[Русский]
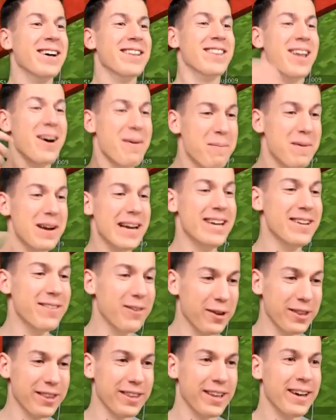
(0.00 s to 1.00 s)
Да блин,
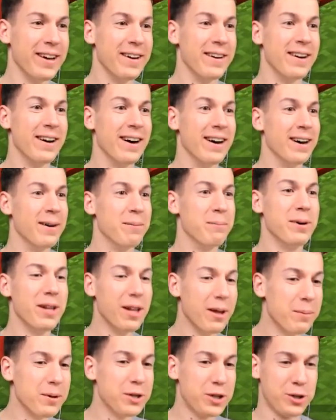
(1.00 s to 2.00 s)
вот.
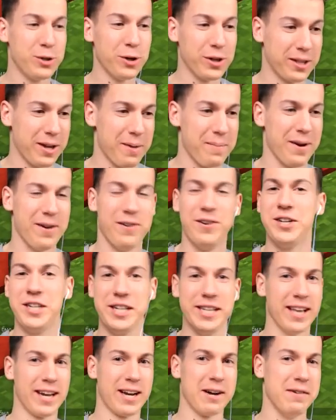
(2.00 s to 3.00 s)
Было бы четко прям
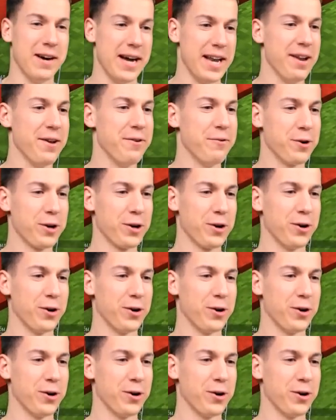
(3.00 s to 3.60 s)
вообще наковальню его